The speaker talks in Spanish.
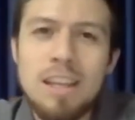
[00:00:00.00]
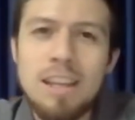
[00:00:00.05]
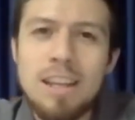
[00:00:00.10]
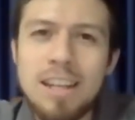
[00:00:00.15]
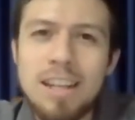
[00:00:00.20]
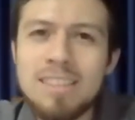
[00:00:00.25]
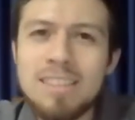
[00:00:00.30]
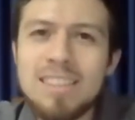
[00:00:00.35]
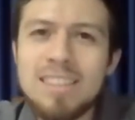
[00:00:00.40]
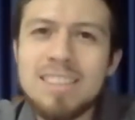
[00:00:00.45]

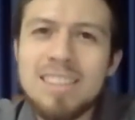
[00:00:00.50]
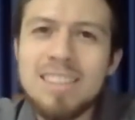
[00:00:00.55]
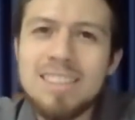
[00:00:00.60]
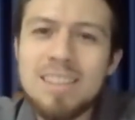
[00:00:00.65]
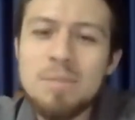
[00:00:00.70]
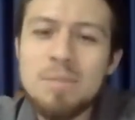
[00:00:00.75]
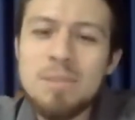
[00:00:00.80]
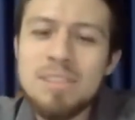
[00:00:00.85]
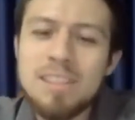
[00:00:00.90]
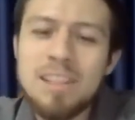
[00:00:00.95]
gracias a
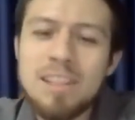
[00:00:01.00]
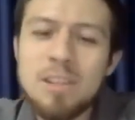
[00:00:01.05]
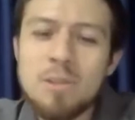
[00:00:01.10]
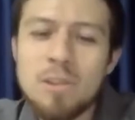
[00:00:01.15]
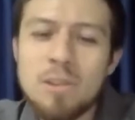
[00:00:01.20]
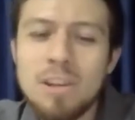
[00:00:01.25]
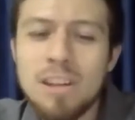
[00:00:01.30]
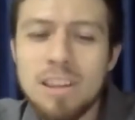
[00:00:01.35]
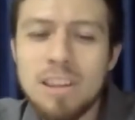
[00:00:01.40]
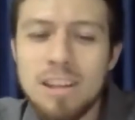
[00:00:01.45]
esa
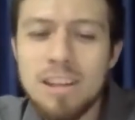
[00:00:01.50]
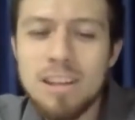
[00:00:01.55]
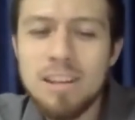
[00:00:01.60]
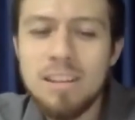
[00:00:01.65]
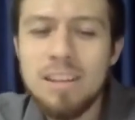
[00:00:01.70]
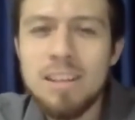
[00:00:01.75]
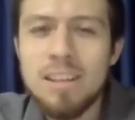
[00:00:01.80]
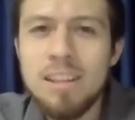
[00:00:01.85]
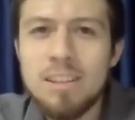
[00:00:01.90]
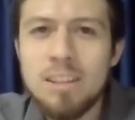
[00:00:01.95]

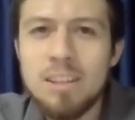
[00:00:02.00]
misericordia,